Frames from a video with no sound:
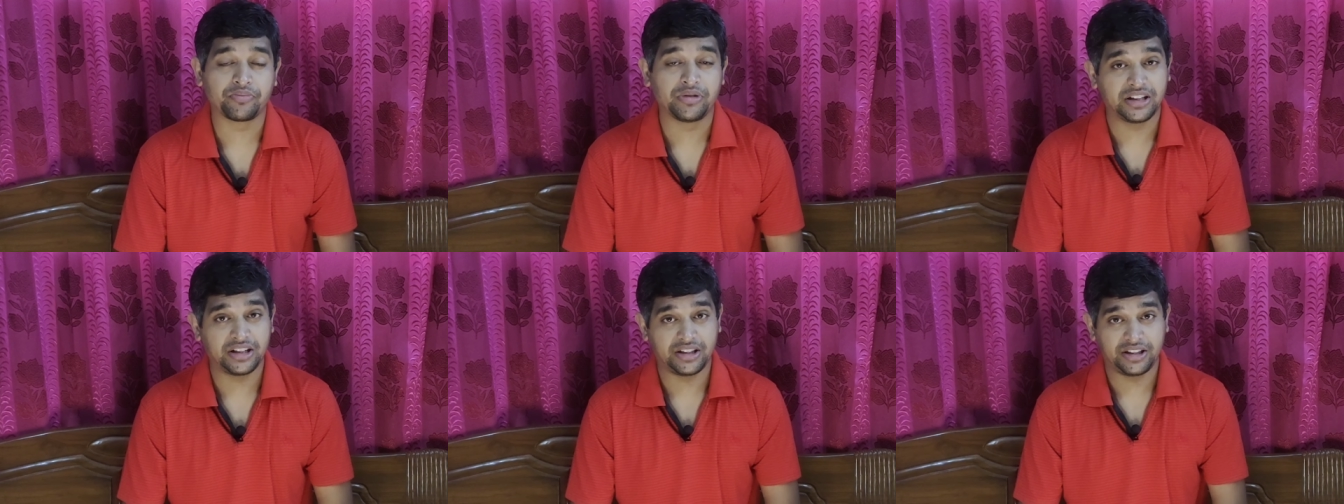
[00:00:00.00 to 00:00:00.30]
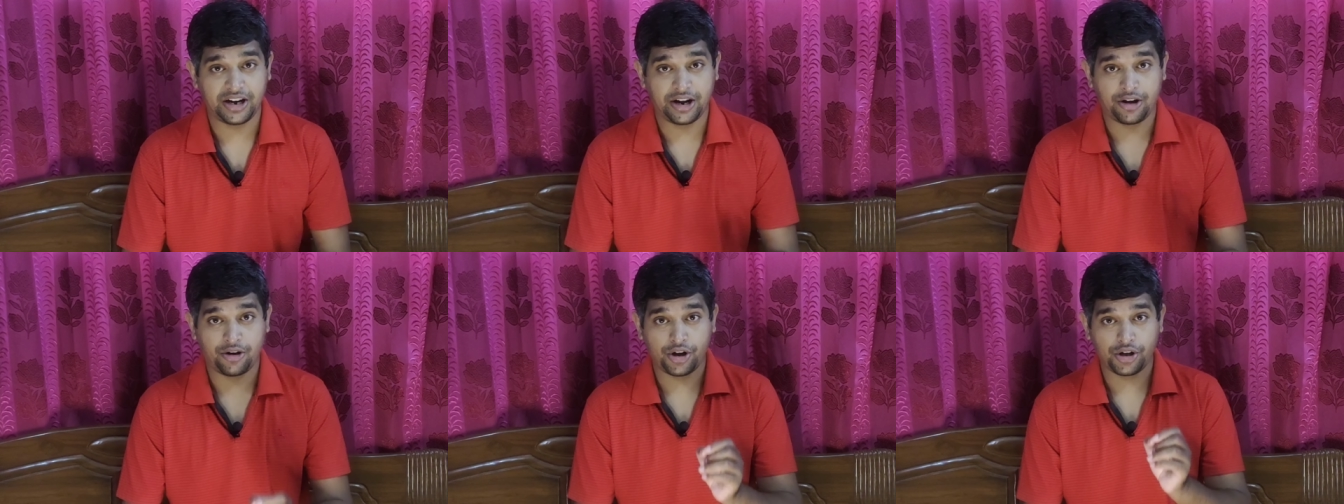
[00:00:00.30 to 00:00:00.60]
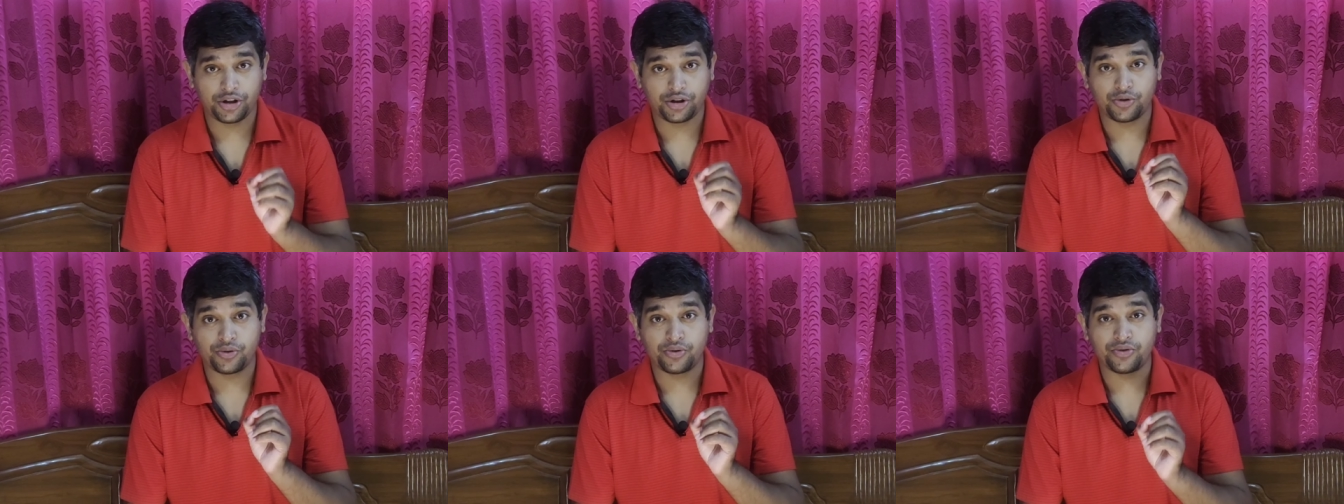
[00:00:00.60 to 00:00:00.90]
বিদেশিরা
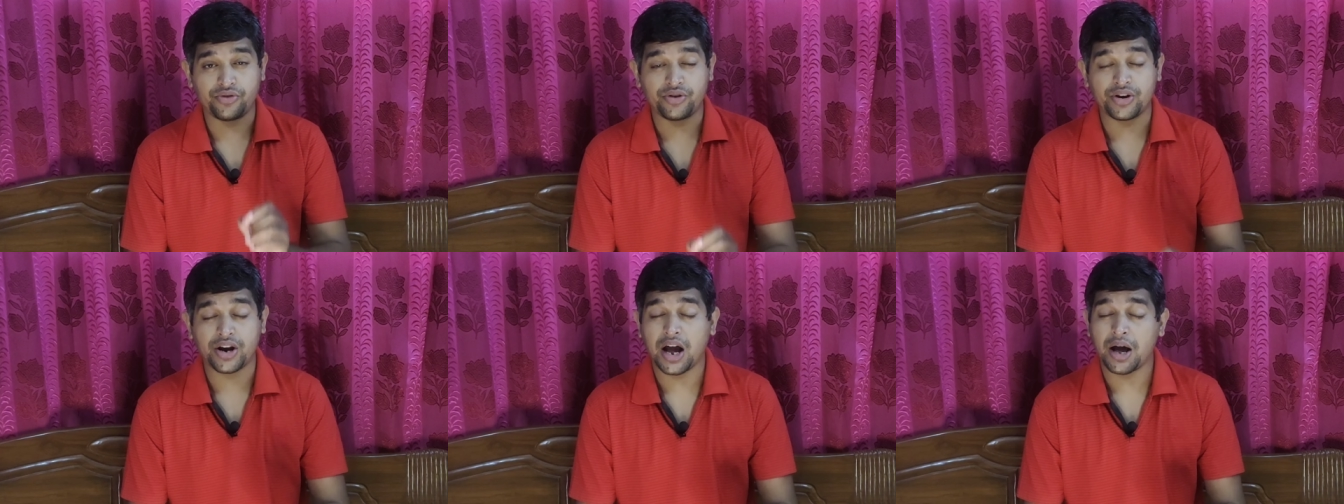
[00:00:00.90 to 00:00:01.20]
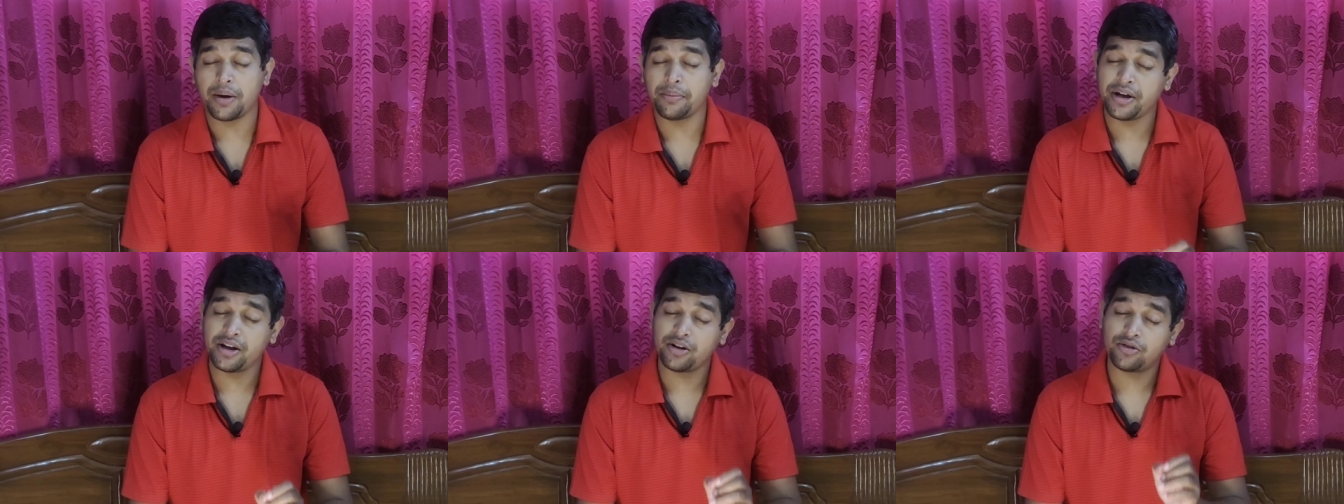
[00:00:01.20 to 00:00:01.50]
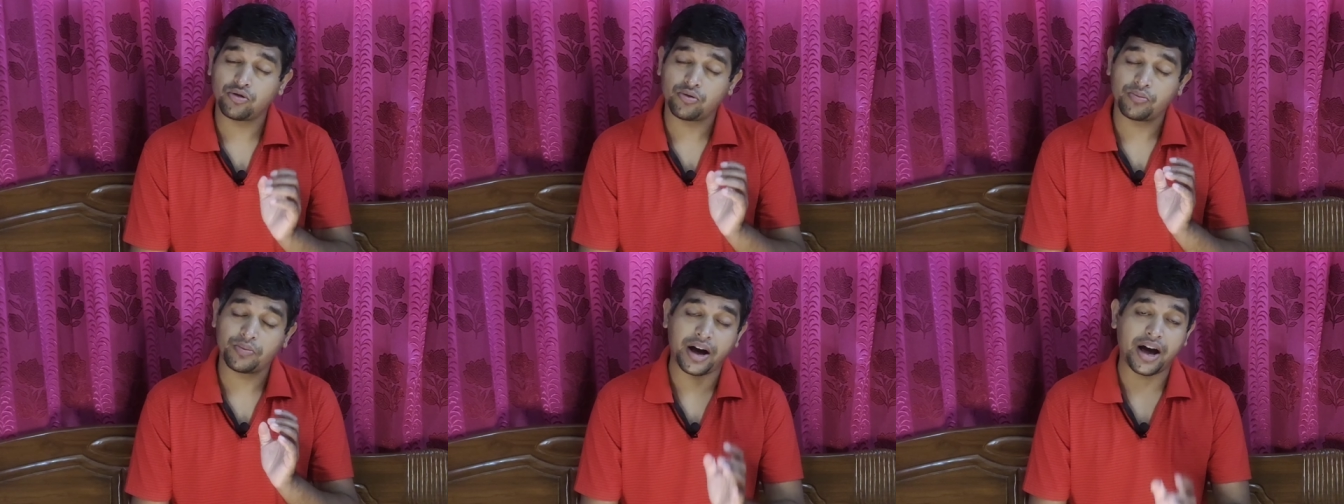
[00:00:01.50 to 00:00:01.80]
হয়তো নামে
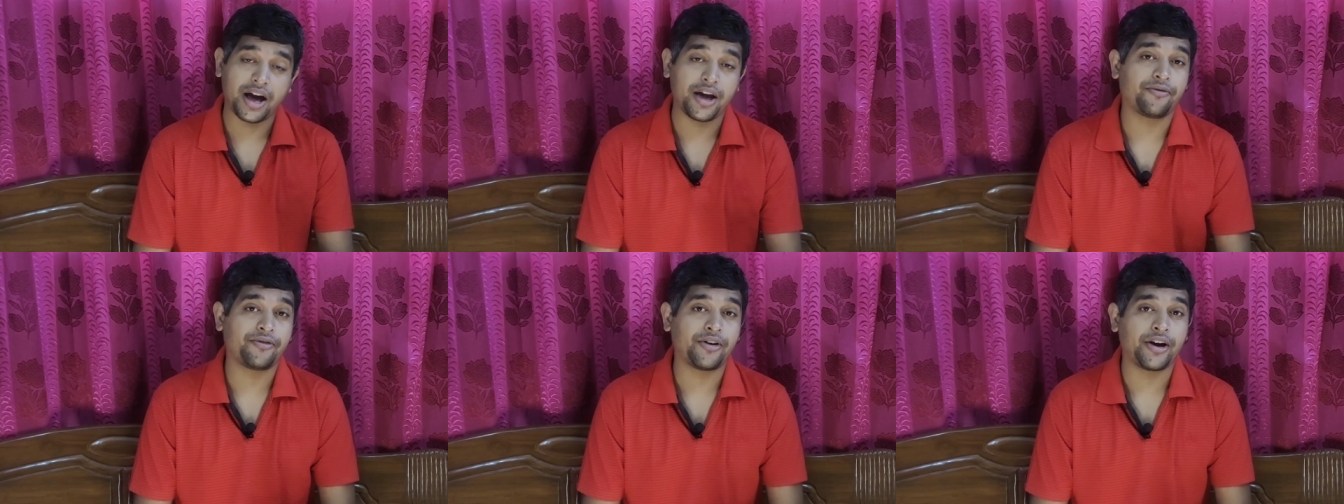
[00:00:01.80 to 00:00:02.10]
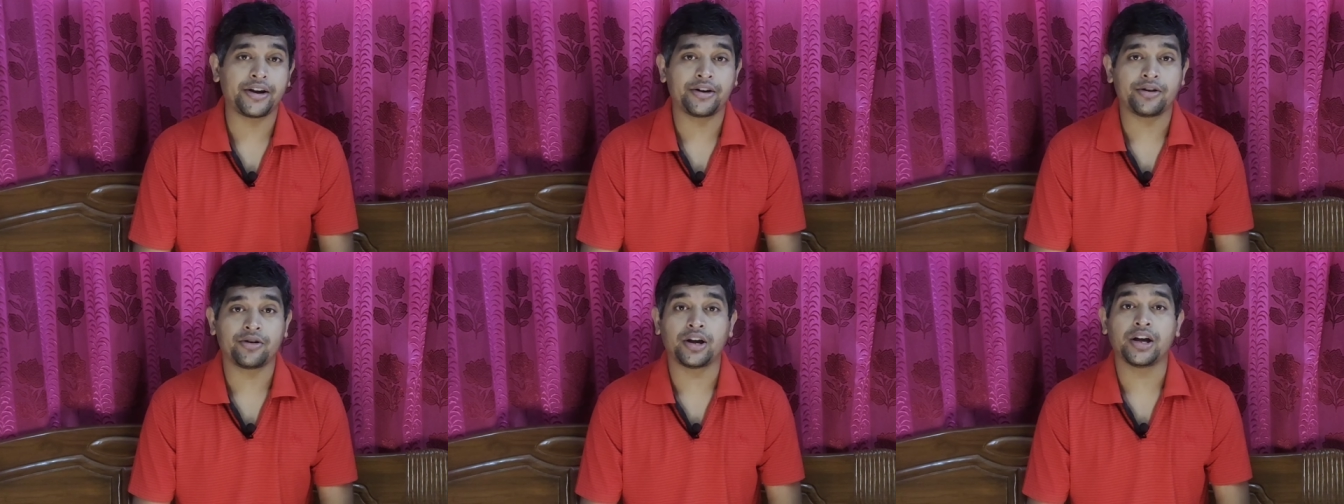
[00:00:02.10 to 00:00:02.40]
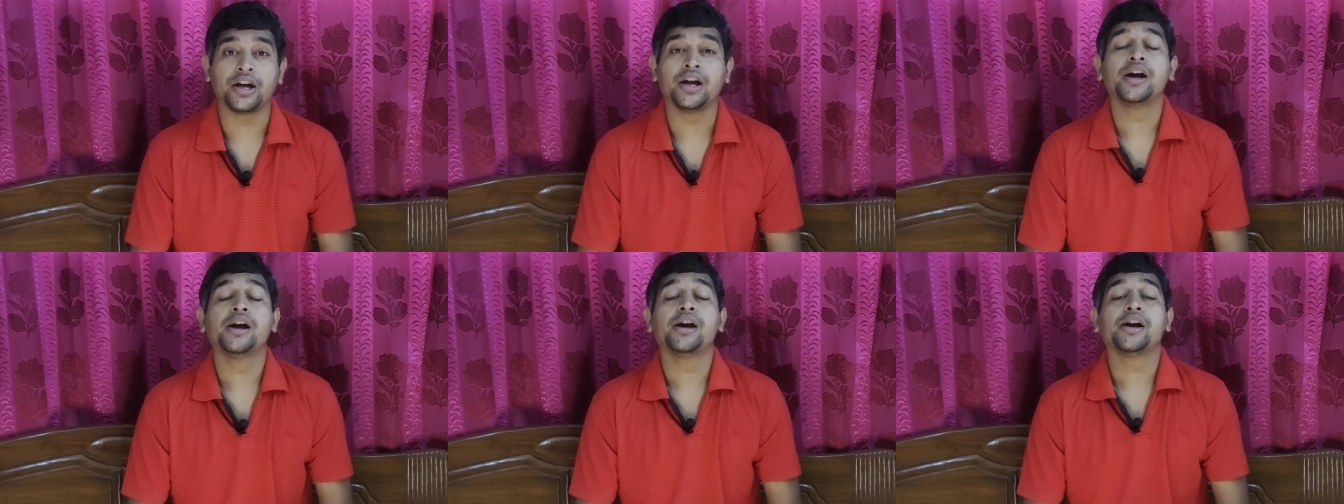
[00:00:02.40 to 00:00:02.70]
খুব হাইফাই নয়